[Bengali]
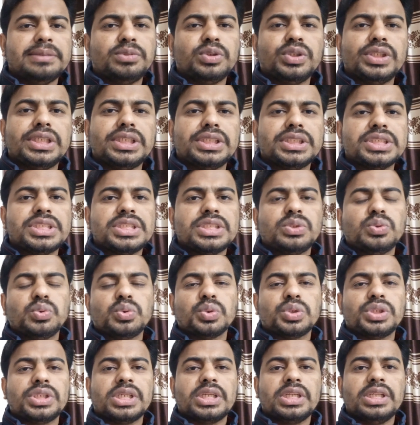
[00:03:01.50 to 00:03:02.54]
এবং ইংরেজি দুটো
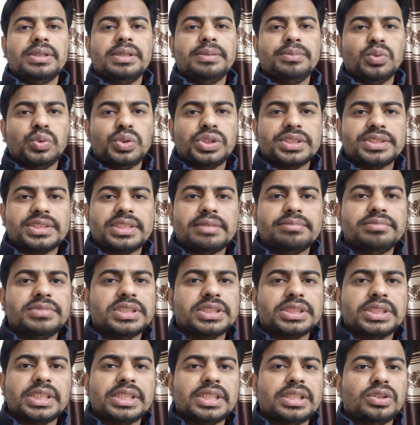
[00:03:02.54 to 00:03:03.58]
থেকে এই দুইটা
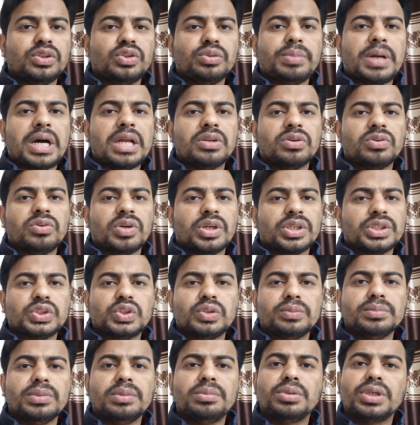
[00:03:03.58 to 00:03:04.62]
সাবজেক্টে কিন্তু ভালো করার
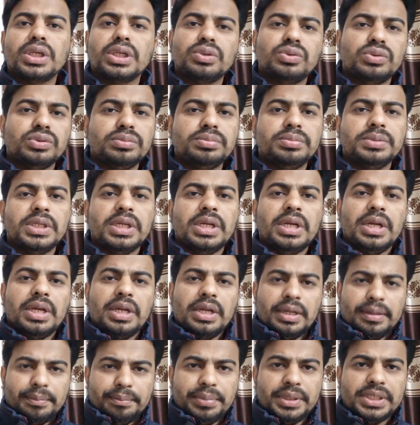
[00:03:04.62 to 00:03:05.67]
সম্ভাবনা খুব
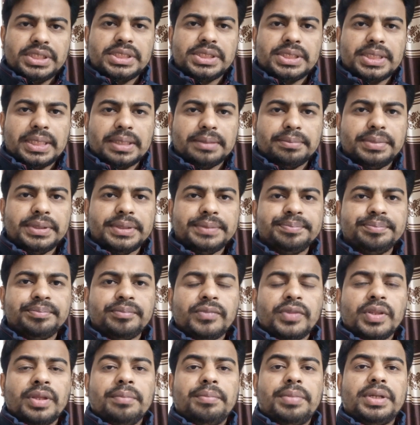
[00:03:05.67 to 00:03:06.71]
বেশি থাকবে
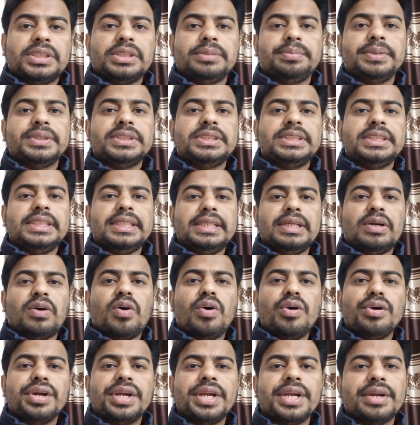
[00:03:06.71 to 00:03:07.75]
পাশাপাশি
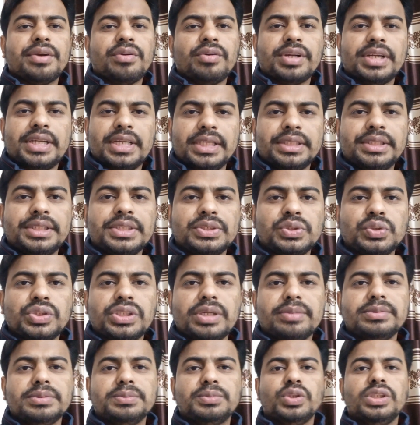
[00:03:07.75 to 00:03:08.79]
অঙ্কের ক্ষেত্রে যদি
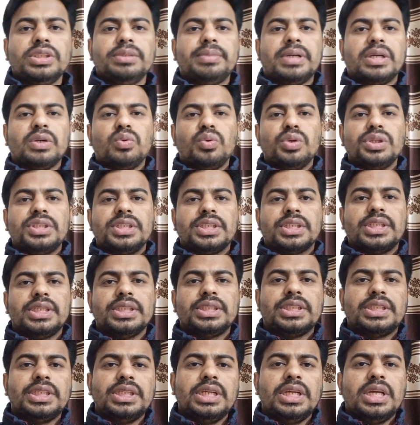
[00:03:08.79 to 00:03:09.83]
আমি বলি বা গণিতের
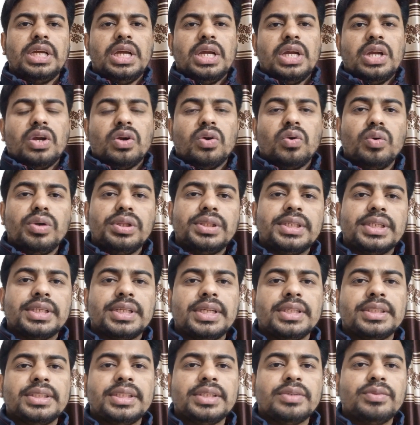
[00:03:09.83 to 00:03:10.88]
ক্ষেত্রে গণিতের
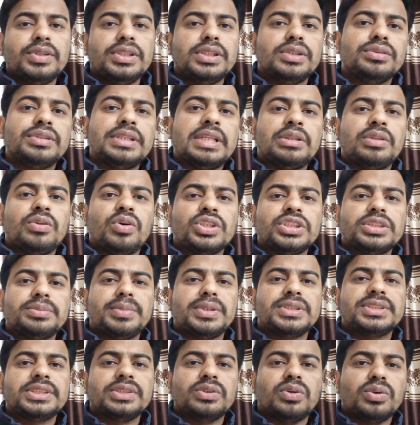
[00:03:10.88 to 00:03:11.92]
ক্ষেত্রে কিন্তু দশ
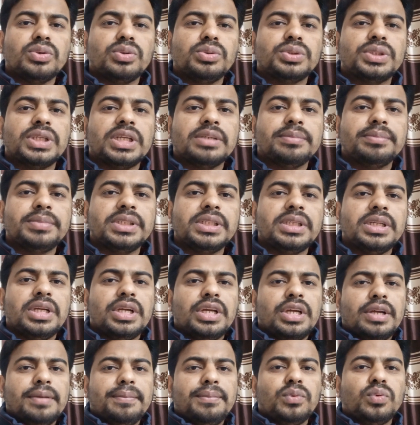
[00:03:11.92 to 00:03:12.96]
মার্কসের অঙ্ক থাকবে
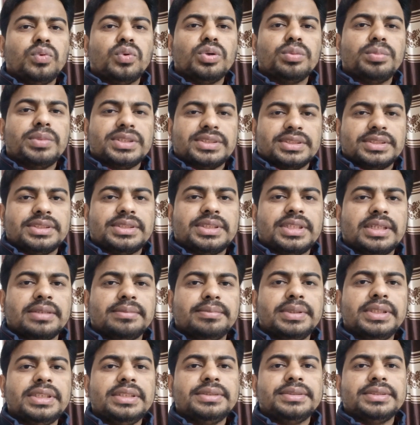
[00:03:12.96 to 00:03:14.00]
পনেরো মার্কসের
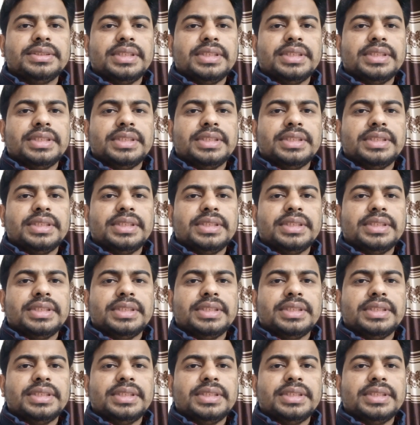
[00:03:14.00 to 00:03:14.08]
থাকবে